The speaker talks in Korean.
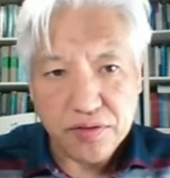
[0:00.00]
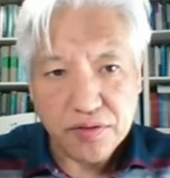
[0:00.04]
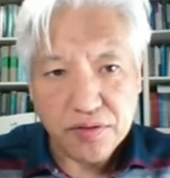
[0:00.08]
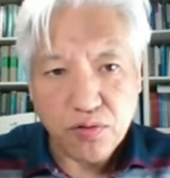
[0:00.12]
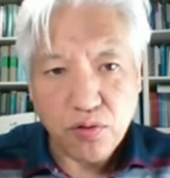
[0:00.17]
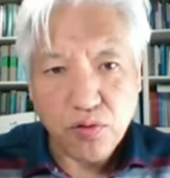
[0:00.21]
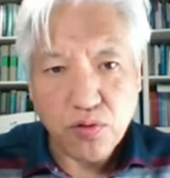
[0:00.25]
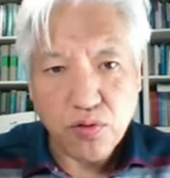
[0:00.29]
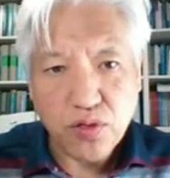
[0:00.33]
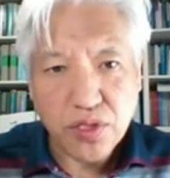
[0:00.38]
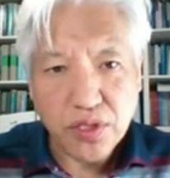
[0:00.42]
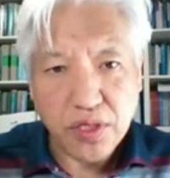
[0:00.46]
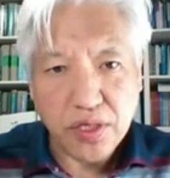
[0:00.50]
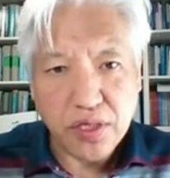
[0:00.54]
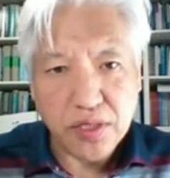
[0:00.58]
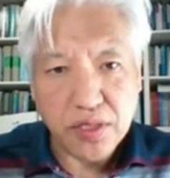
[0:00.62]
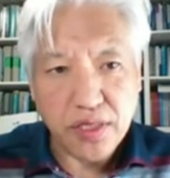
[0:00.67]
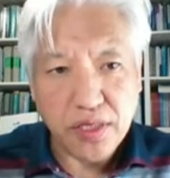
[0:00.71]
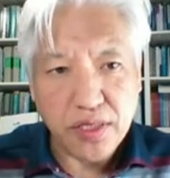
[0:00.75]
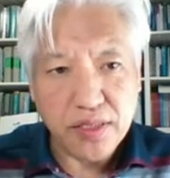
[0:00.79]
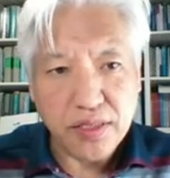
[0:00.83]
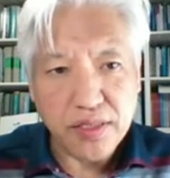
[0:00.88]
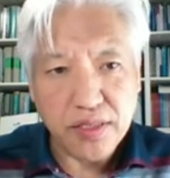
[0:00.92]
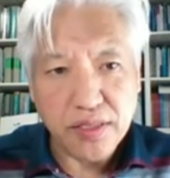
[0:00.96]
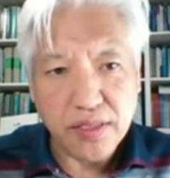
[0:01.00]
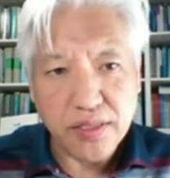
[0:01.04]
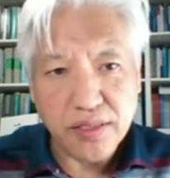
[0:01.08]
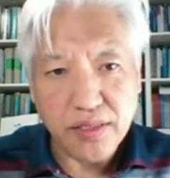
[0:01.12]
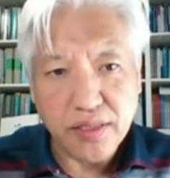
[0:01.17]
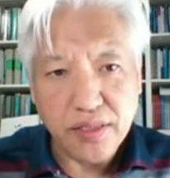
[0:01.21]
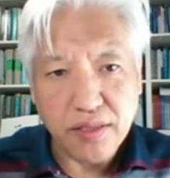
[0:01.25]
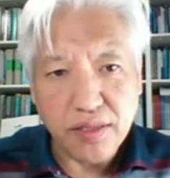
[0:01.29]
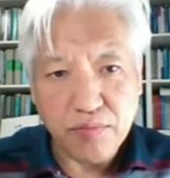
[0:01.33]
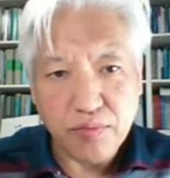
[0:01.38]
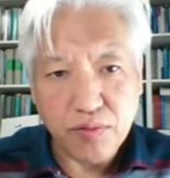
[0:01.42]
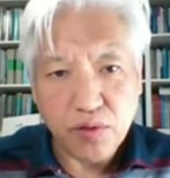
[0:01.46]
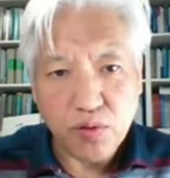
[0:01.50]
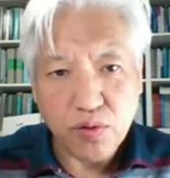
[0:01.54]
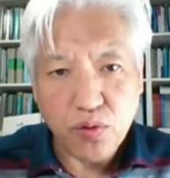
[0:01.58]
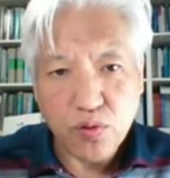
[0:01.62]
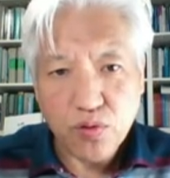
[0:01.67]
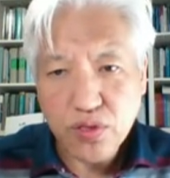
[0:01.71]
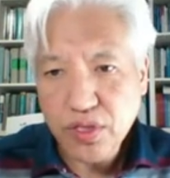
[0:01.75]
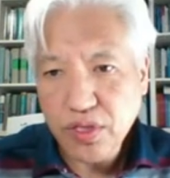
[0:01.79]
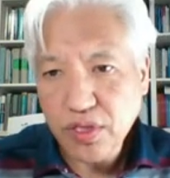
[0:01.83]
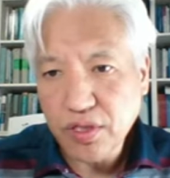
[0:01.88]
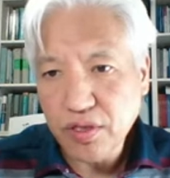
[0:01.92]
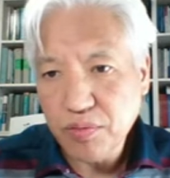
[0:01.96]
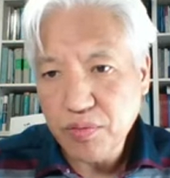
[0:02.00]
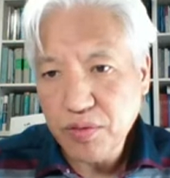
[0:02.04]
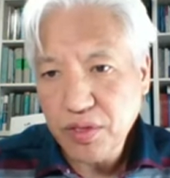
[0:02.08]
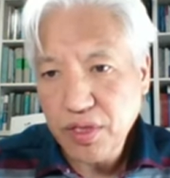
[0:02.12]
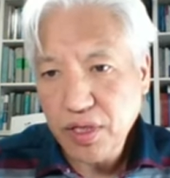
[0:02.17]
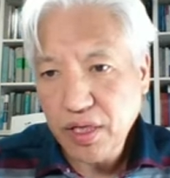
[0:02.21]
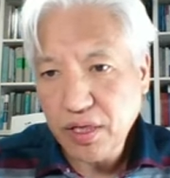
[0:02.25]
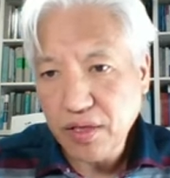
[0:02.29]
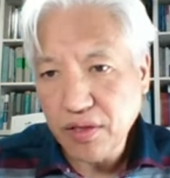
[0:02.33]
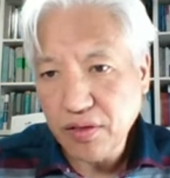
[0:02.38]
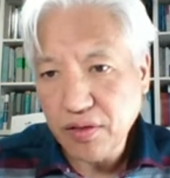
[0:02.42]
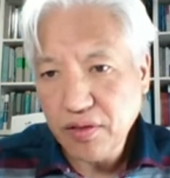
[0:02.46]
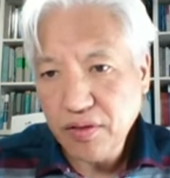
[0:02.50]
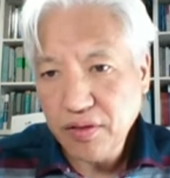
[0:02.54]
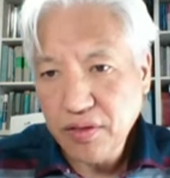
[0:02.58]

공정하게 해야 되는데 뭐 공정이 없잖아요.